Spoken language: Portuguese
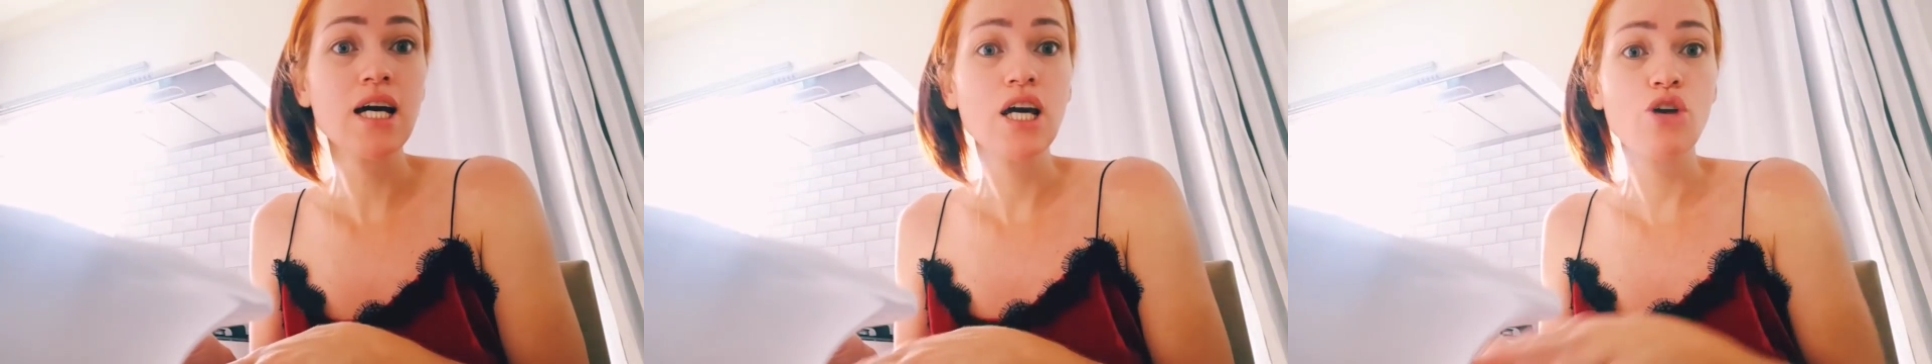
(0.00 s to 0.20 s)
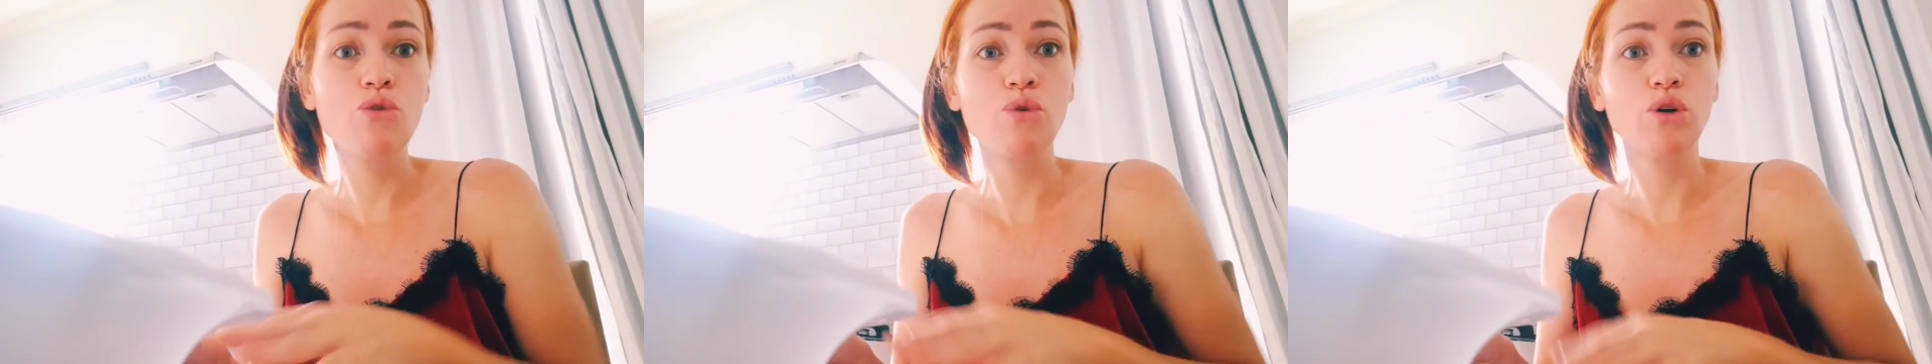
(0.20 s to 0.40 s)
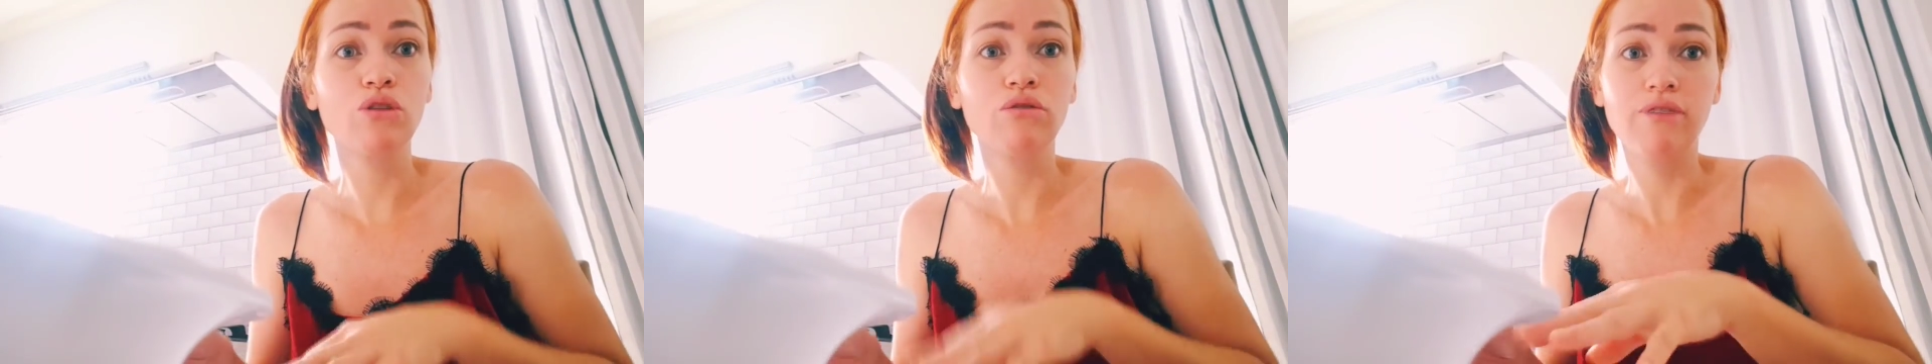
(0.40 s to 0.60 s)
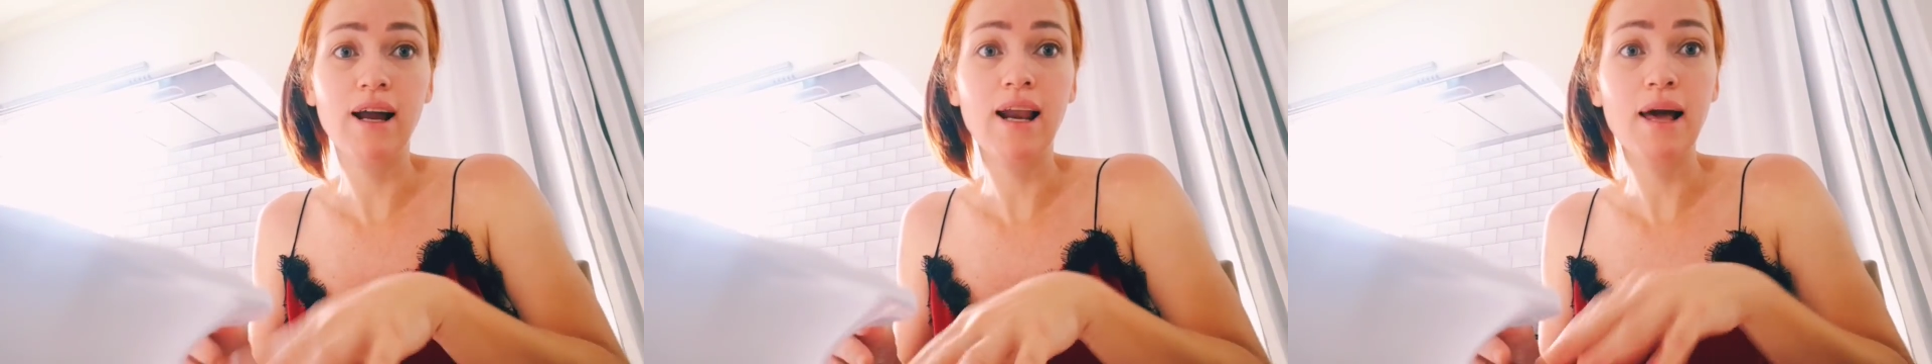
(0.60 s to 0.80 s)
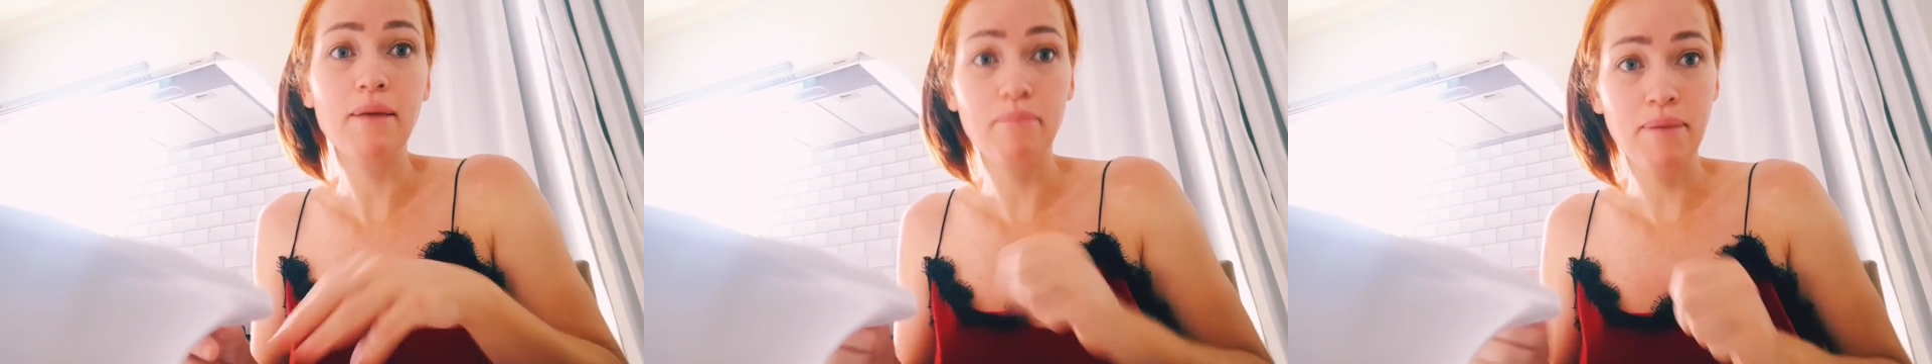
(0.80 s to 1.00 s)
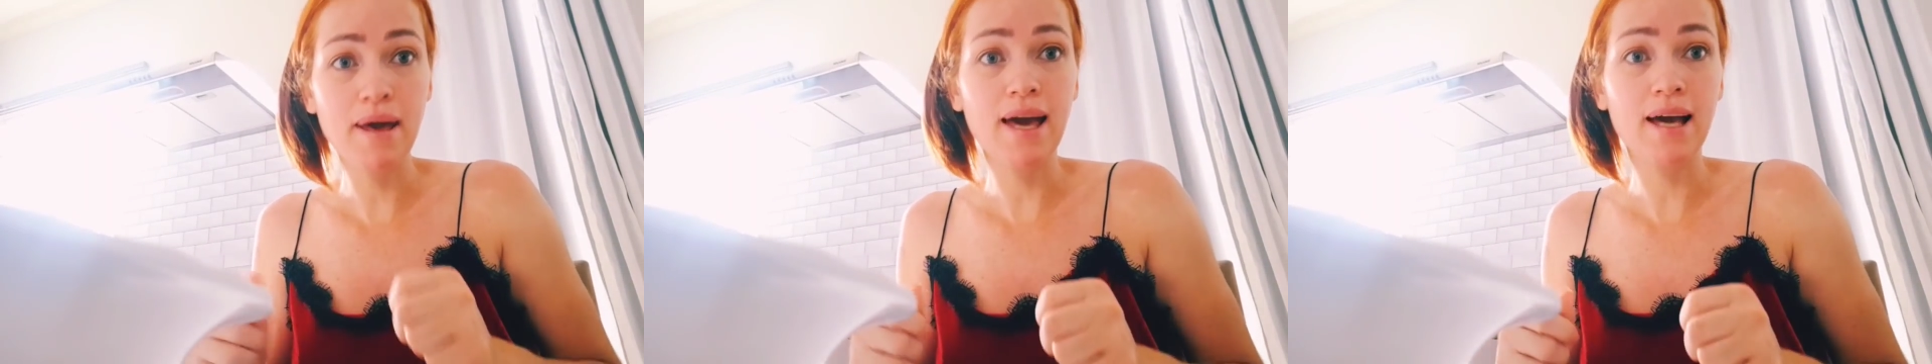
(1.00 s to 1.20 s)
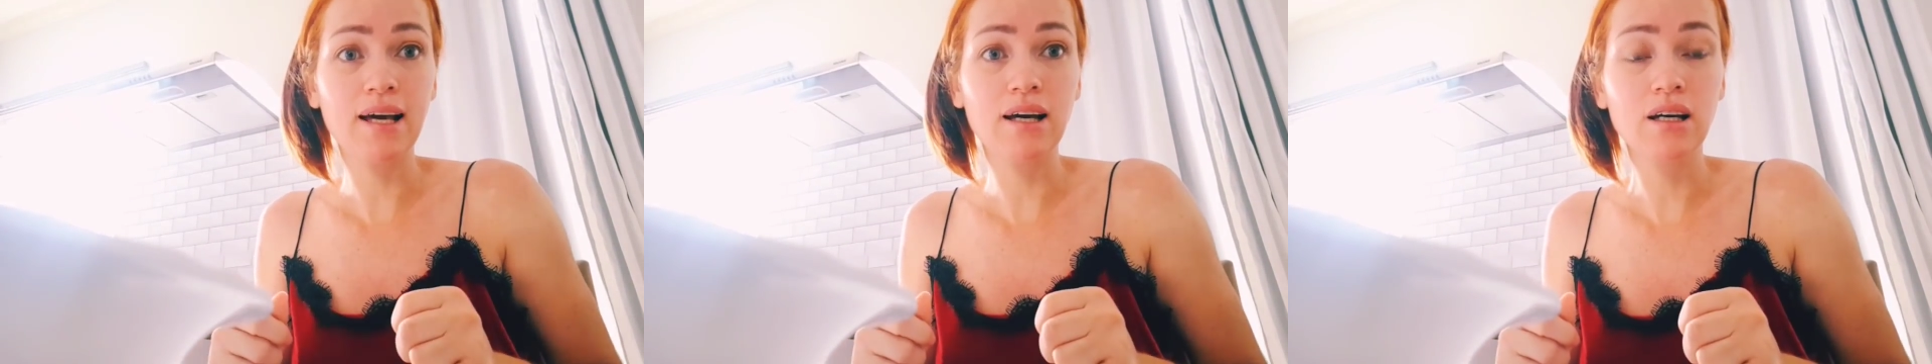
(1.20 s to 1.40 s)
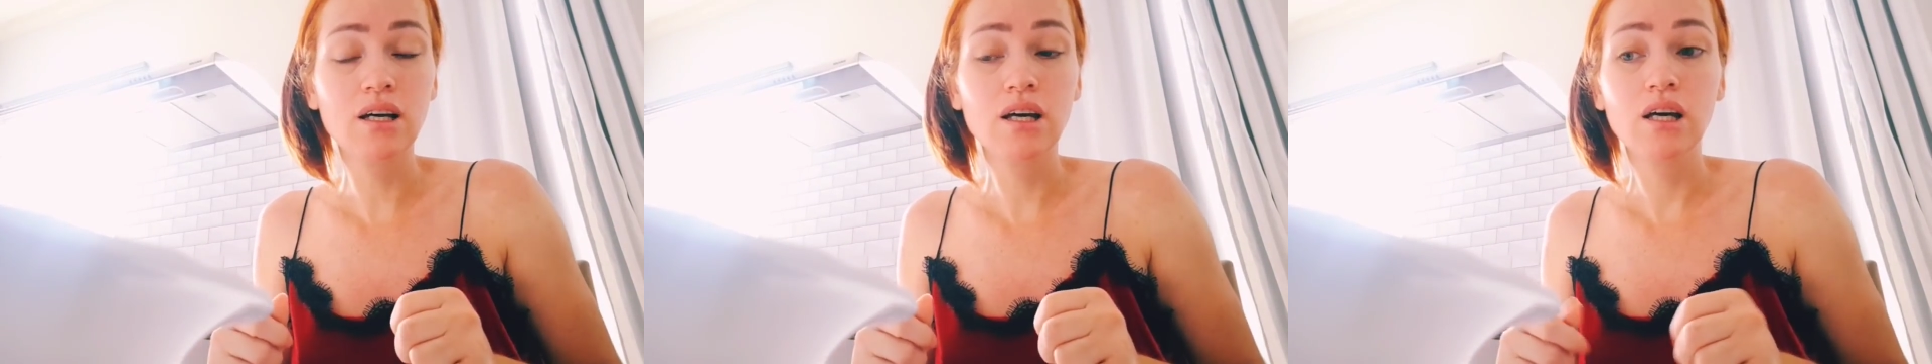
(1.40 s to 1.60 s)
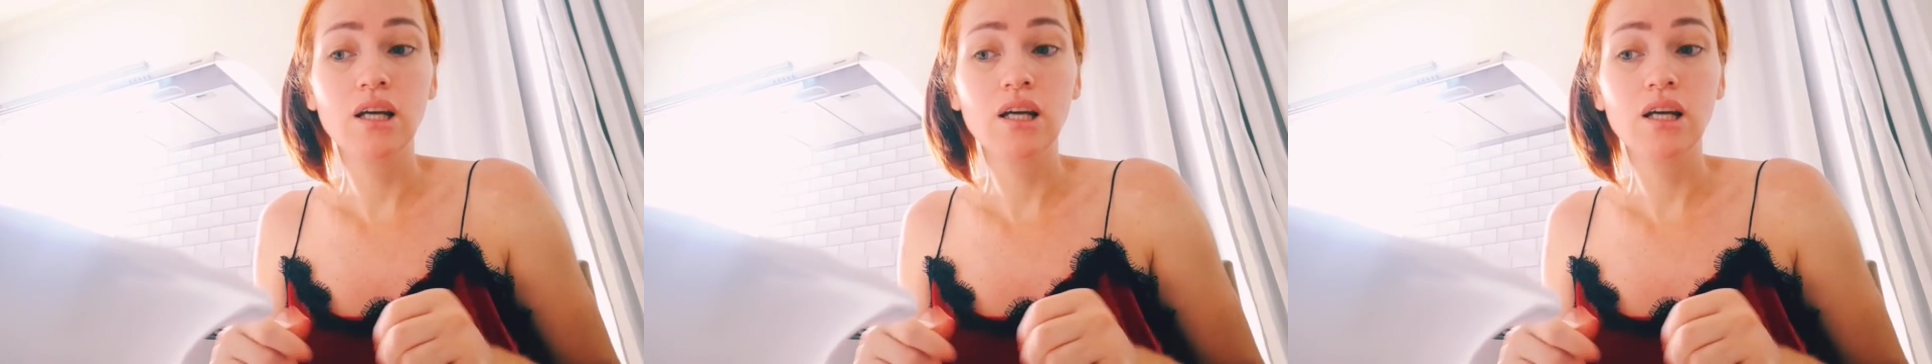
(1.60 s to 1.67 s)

e o outro vai lá e pega?